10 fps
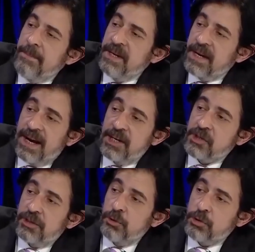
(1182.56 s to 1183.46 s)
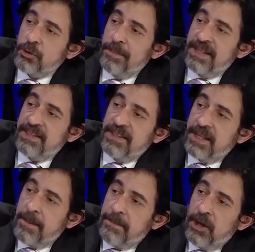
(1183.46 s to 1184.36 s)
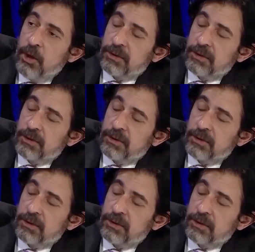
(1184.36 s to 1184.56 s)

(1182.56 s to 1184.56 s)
e, bir aşk düşünmedin de